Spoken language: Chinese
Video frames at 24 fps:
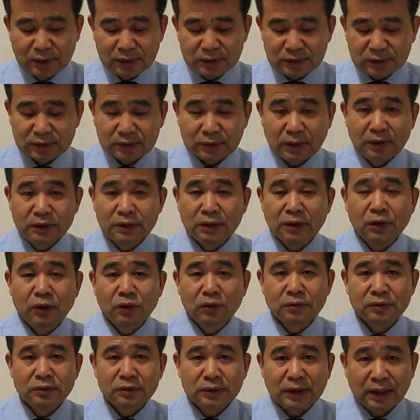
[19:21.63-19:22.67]
死了以
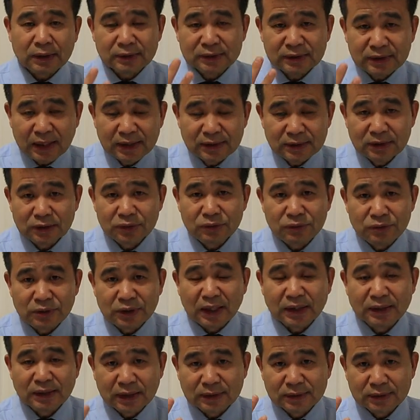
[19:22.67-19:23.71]
后，他三次预
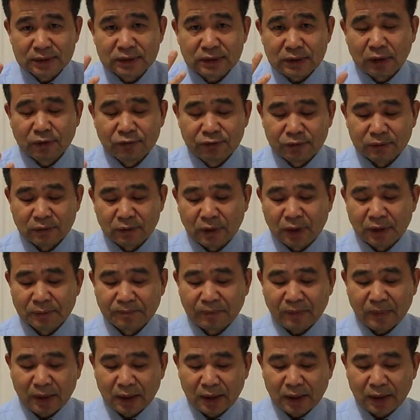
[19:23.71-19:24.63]
言他自己要复活。